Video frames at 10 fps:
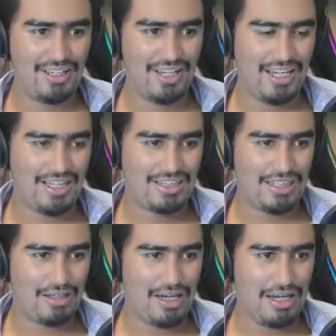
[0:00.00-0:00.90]
Que
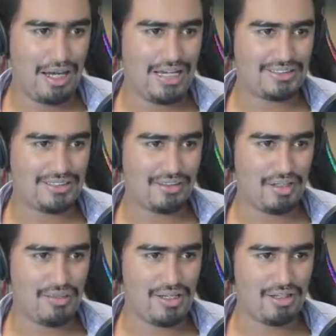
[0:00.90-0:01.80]
te la acabas de
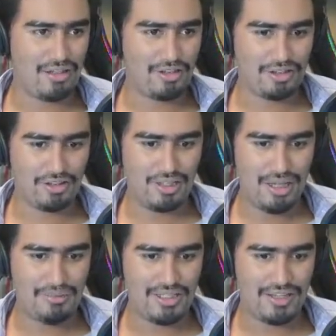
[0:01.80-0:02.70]
comer con toda
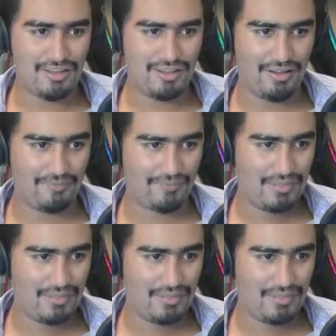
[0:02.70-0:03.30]
la mierda.